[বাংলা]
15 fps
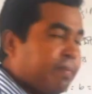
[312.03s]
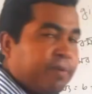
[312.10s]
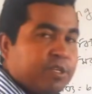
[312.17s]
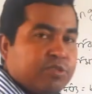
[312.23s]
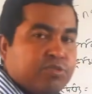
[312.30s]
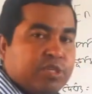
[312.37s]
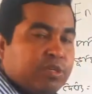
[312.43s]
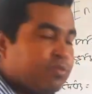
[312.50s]
মানটা
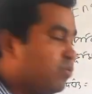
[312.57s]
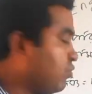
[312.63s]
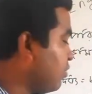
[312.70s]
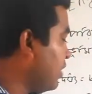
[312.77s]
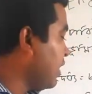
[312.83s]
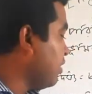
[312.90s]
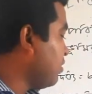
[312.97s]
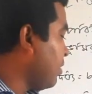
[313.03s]
পাওয়া যাবে দুইটা গুণ
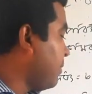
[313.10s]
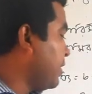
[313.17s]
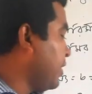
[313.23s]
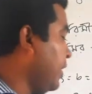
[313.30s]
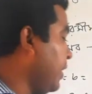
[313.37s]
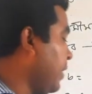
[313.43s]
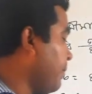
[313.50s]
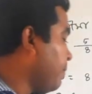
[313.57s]
করলে কিন্তু
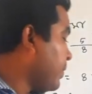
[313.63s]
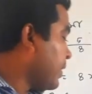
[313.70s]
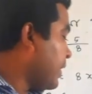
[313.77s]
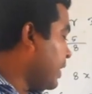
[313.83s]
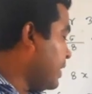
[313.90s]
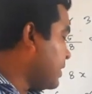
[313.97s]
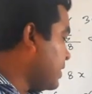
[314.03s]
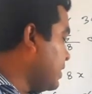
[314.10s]
আমাদের
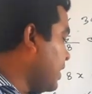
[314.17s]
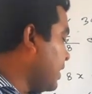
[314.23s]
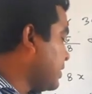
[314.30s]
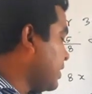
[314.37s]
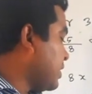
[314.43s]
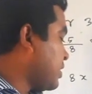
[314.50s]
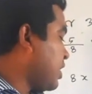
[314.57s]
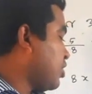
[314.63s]
এই তিন
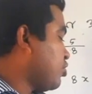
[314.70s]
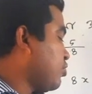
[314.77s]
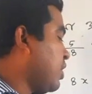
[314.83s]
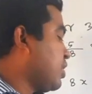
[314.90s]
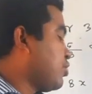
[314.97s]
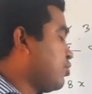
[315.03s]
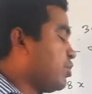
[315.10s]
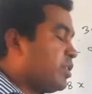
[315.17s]
হাজার চারশো
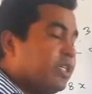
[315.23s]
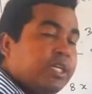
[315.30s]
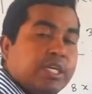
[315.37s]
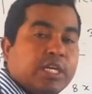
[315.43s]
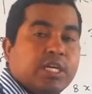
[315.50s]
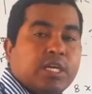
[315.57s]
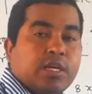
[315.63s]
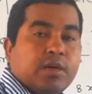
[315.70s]
আটষট্টি
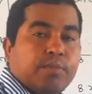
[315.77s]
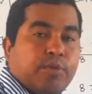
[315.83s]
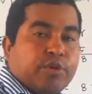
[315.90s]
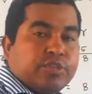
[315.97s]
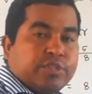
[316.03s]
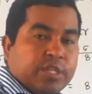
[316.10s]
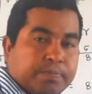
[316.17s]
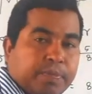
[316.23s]

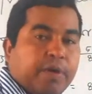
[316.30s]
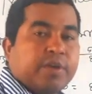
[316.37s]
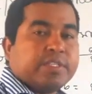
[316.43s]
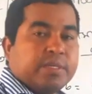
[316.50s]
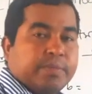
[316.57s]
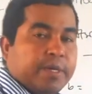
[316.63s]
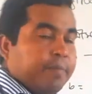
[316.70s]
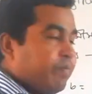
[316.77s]
বর্গসেন্টার পাওয়া
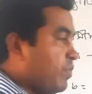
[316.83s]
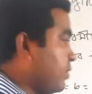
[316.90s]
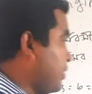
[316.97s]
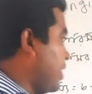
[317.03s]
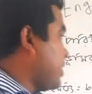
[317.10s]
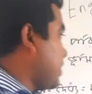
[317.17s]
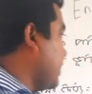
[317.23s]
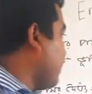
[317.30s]
যাবে
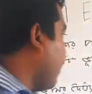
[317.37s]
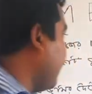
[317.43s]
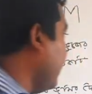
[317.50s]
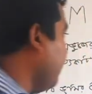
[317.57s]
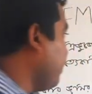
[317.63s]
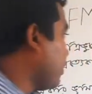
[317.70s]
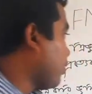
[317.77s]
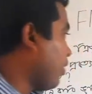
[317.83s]
জাস্ট
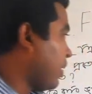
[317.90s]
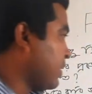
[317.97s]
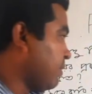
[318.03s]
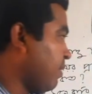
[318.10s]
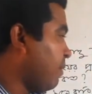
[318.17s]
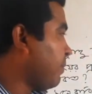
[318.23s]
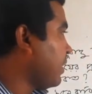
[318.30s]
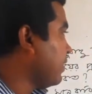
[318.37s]
এইভাবে করা
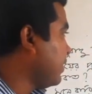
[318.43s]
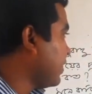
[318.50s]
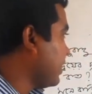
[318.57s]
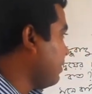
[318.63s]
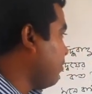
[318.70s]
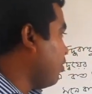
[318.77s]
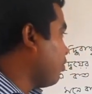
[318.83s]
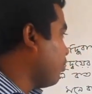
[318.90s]
যাবে আমরা
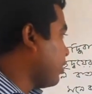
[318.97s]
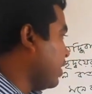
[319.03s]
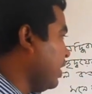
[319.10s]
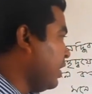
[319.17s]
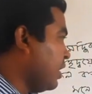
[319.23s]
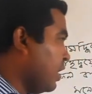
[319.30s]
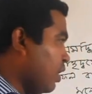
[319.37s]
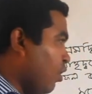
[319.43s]
দেখলাম অঙ্কটা
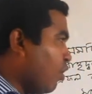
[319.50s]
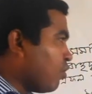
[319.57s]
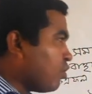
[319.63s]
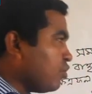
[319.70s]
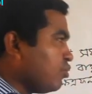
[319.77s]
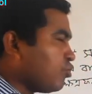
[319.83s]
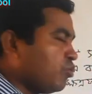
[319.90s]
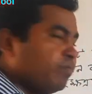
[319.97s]
অঙ্ক
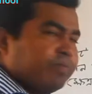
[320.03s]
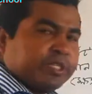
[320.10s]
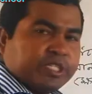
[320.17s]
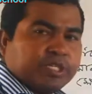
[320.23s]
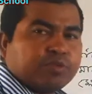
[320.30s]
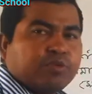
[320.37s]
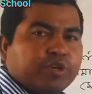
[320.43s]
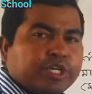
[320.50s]
কিন্তু খুব
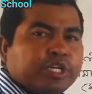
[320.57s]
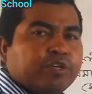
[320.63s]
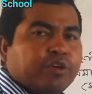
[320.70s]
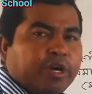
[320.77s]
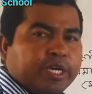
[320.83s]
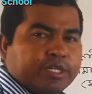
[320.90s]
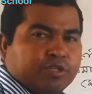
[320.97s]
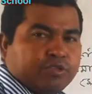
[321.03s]
বেশি কঠিন
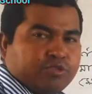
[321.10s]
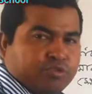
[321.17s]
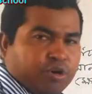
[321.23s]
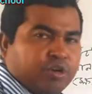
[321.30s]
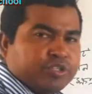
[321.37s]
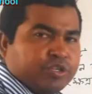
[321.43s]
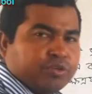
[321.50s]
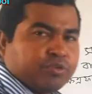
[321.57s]
নয় একটি
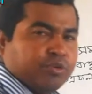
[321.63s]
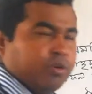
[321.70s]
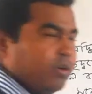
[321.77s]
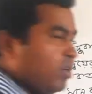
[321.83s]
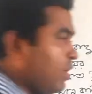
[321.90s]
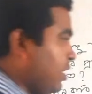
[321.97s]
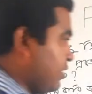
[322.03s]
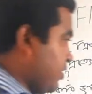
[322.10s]
সহজ অঙ্ক
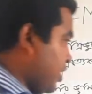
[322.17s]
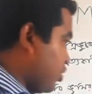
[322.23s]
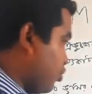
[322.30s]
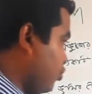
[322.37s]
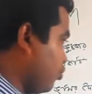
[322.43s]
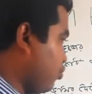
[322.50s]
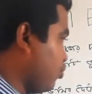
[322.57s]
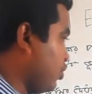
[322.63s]
যার
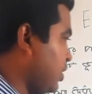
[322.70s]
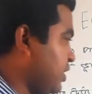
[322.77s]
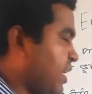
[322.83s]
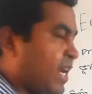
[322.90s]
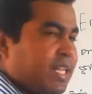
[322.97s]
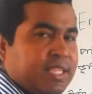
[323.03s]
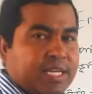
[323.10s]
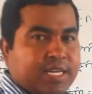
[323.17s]
সূত্রটি
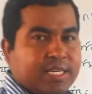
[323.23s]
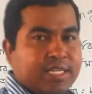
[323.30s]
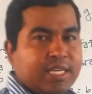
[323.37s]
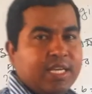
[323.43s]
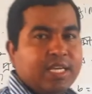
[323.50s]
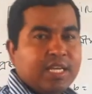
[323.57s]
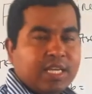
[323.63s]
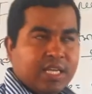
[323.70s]
জানা থাকলে
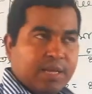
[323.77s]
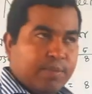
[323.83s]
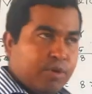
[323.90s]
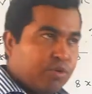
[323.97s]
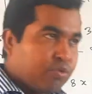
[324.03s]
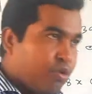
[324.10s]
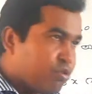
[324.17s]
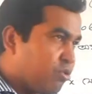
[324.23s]

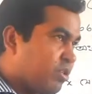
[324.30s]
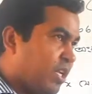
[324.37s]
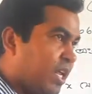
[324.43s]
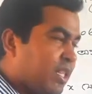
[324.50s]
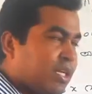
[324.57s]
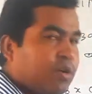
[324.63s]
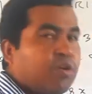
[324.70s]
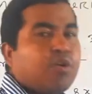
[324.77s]
এবং কৌশল
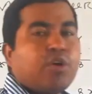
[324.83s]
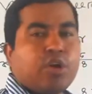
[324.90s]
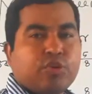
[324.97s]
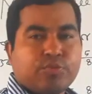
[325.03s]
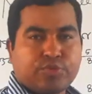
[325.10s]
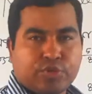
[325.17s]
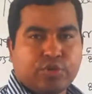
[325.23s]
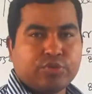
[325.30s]
জানা থাকলে অঙ্ক করা
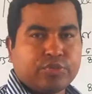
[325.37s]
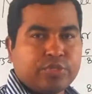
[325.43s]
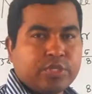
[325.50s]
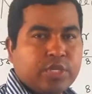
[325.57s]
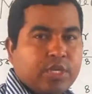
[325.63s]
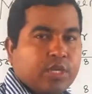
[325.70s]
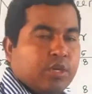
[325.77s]
খুব সহজ